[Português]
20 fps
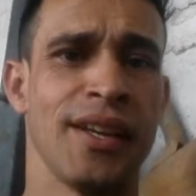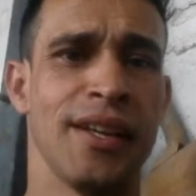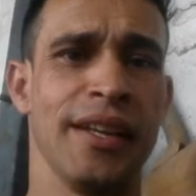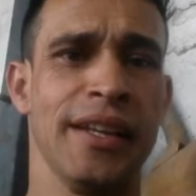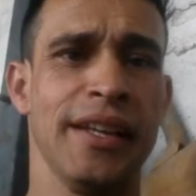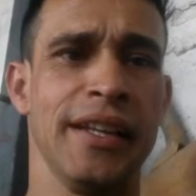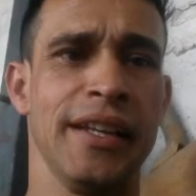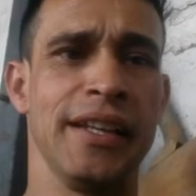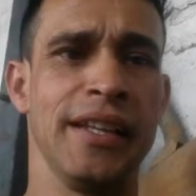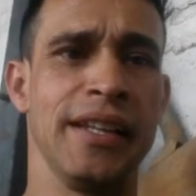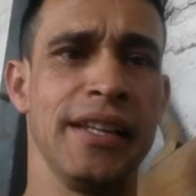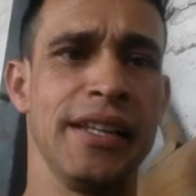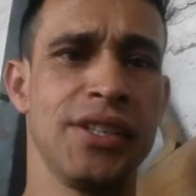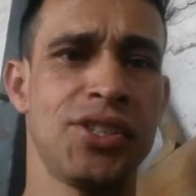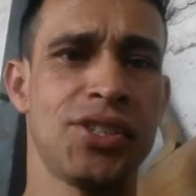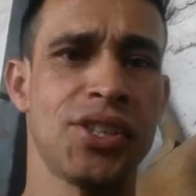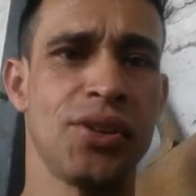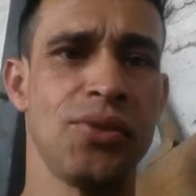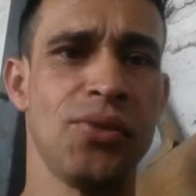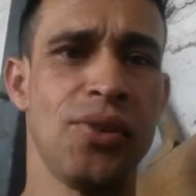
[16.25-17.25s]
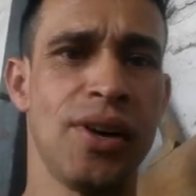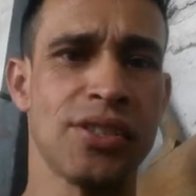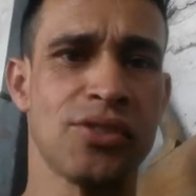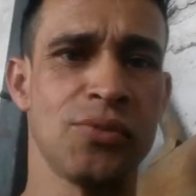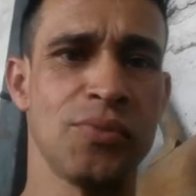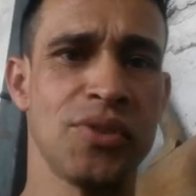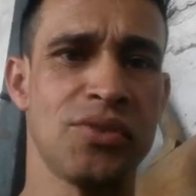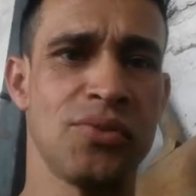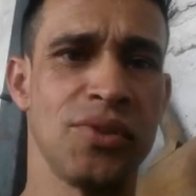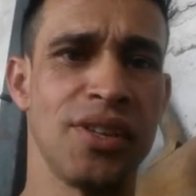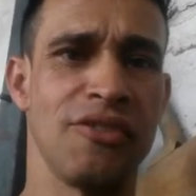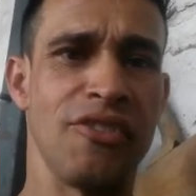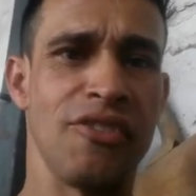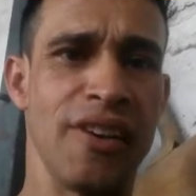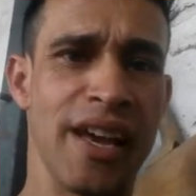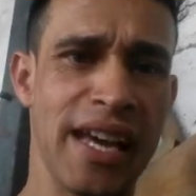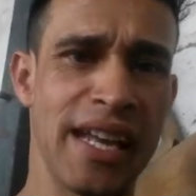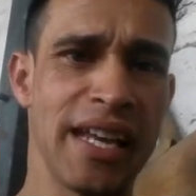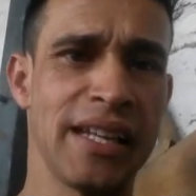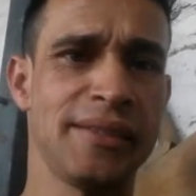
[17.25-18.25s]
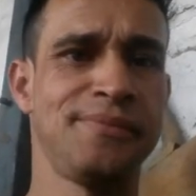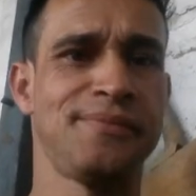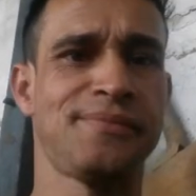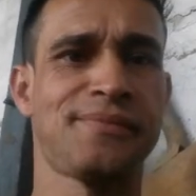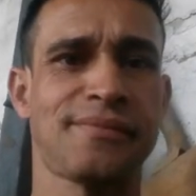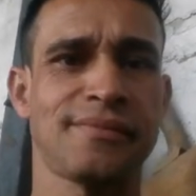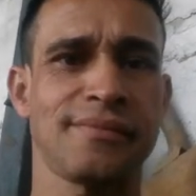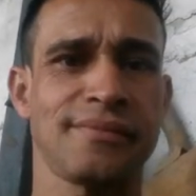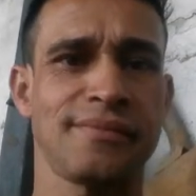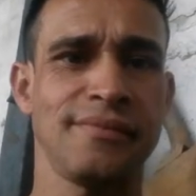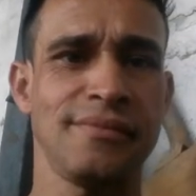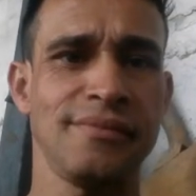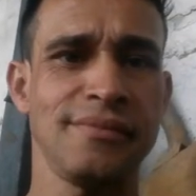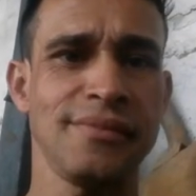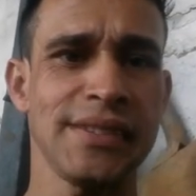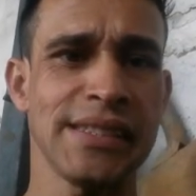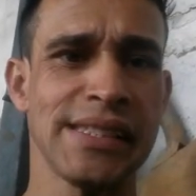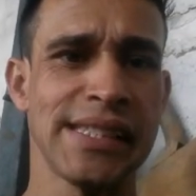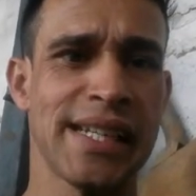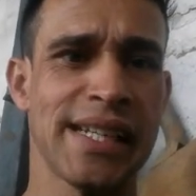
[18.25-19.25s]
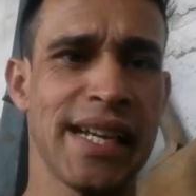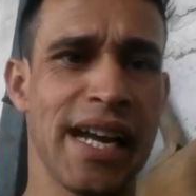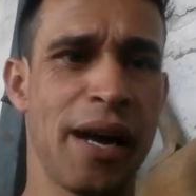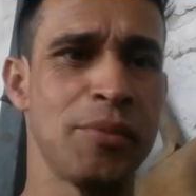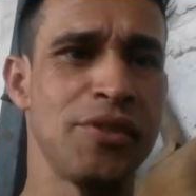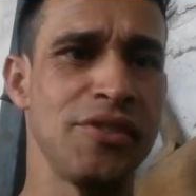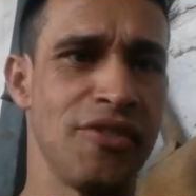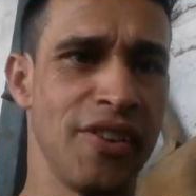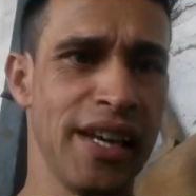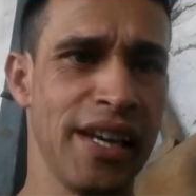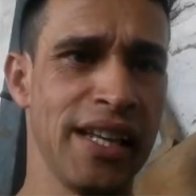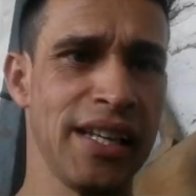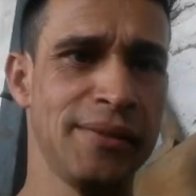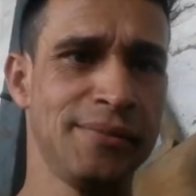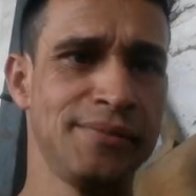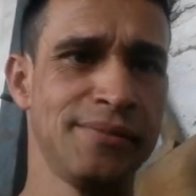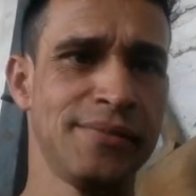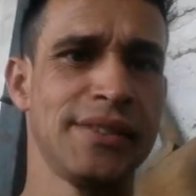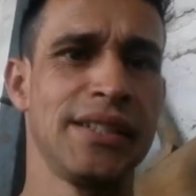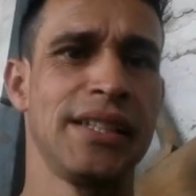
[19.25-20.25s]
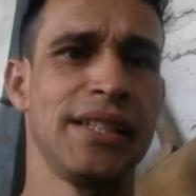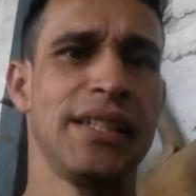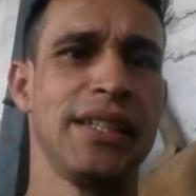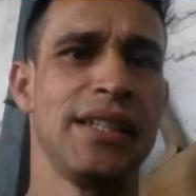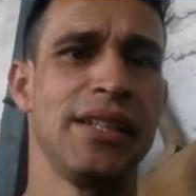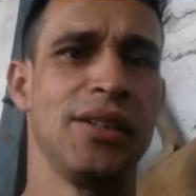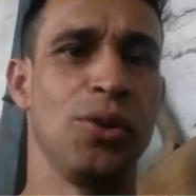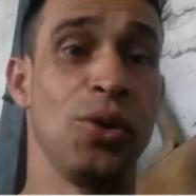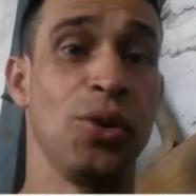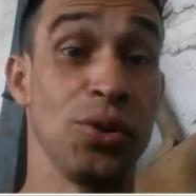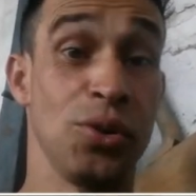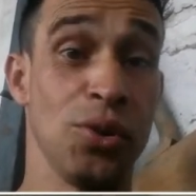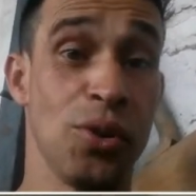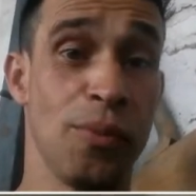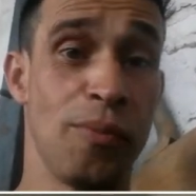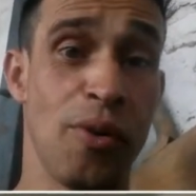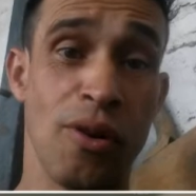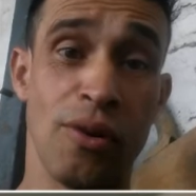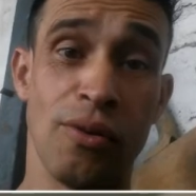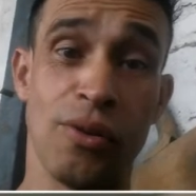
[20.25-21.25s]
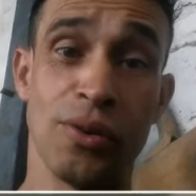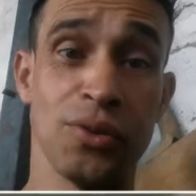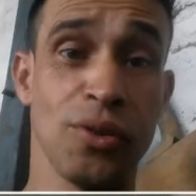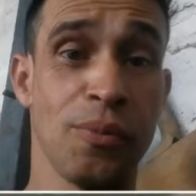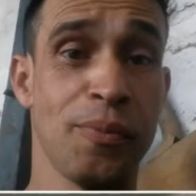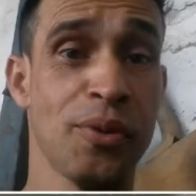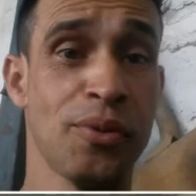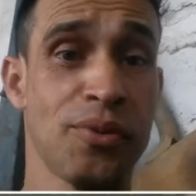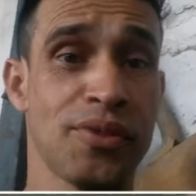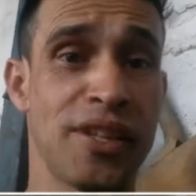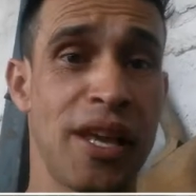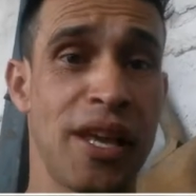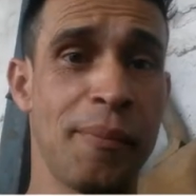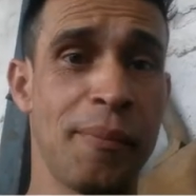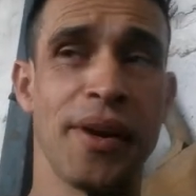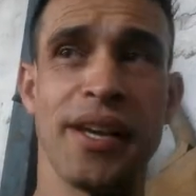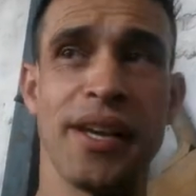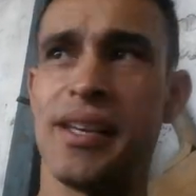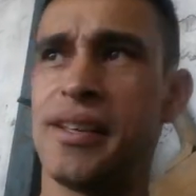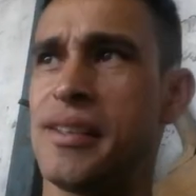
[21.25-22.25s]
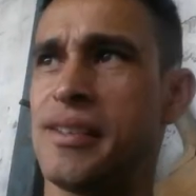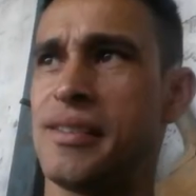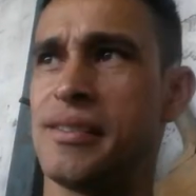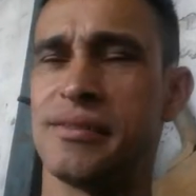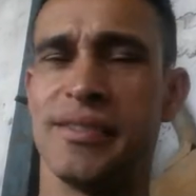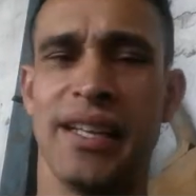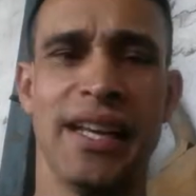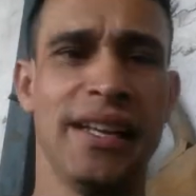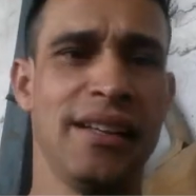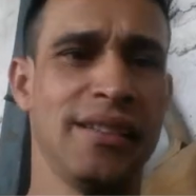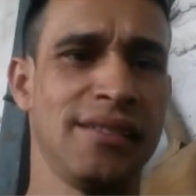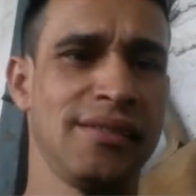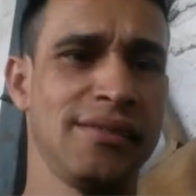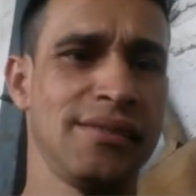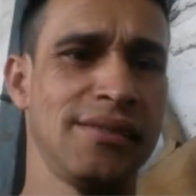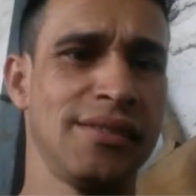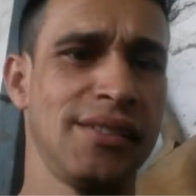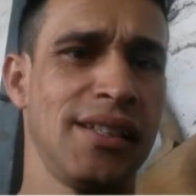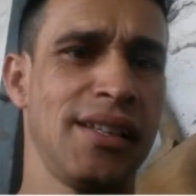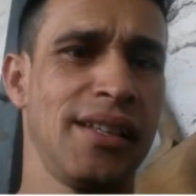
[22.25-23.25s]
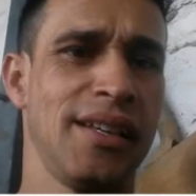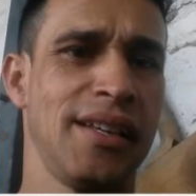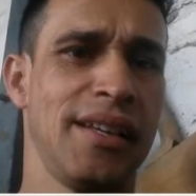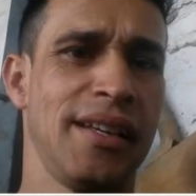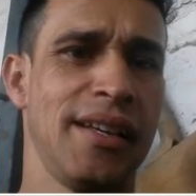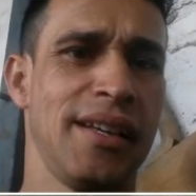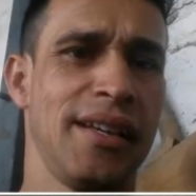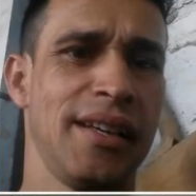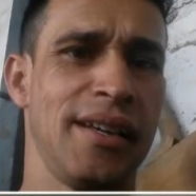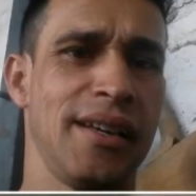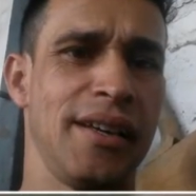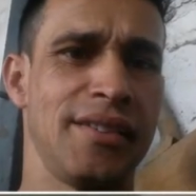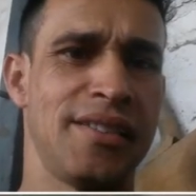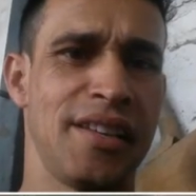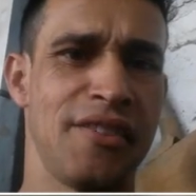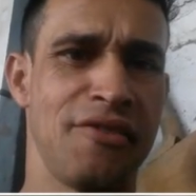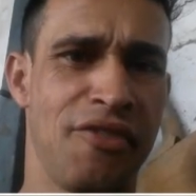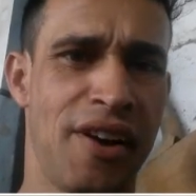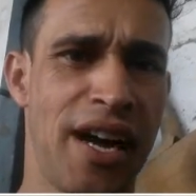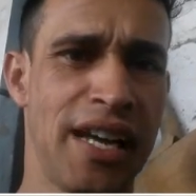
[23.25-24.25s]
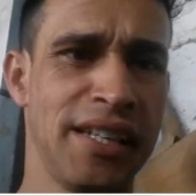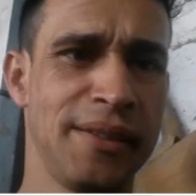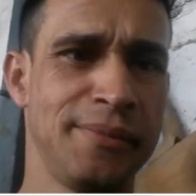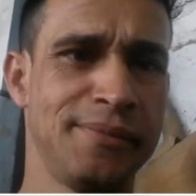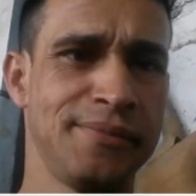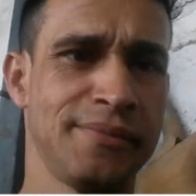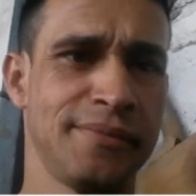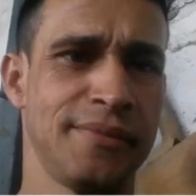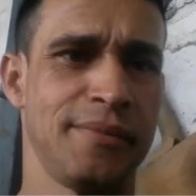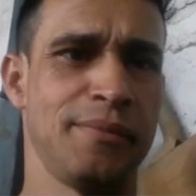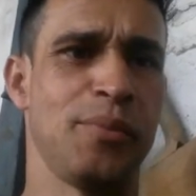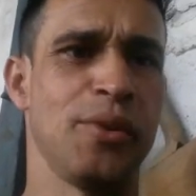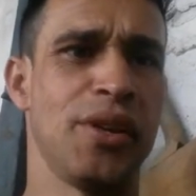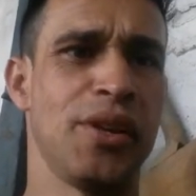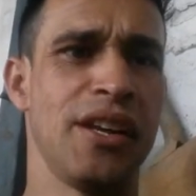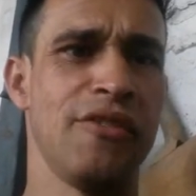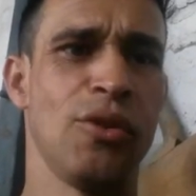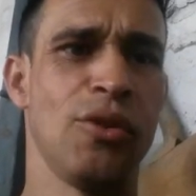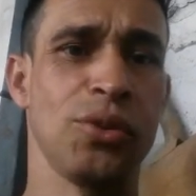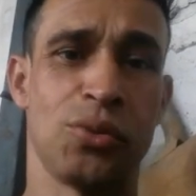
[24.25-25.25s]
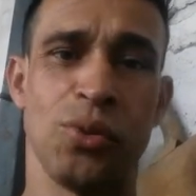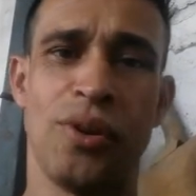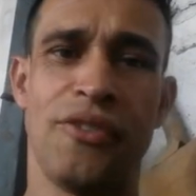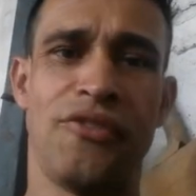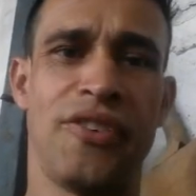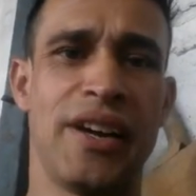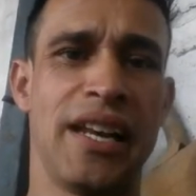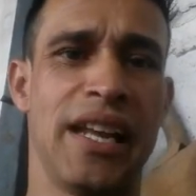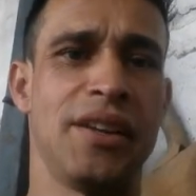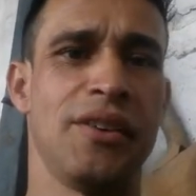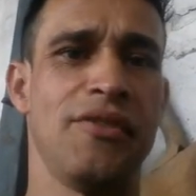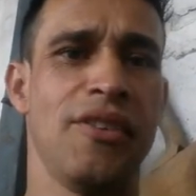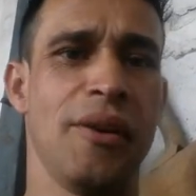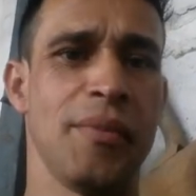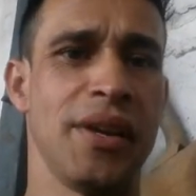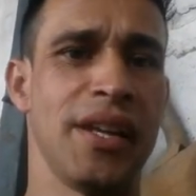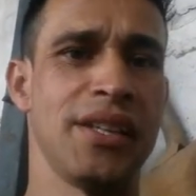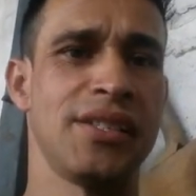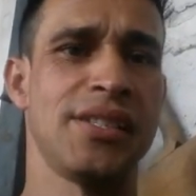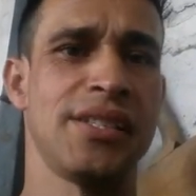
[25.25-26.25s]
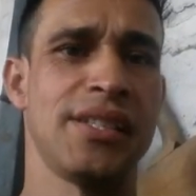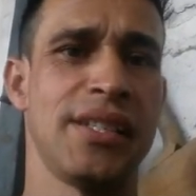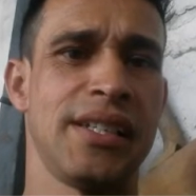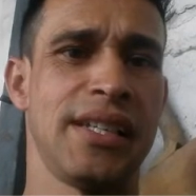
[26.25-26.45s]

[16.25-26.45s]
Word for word: Ele chegou a substituir vela, cabo de vela. Rodou bom, rodou por um tempo aí, né? Sem falha, porém voltou a falhar novamente.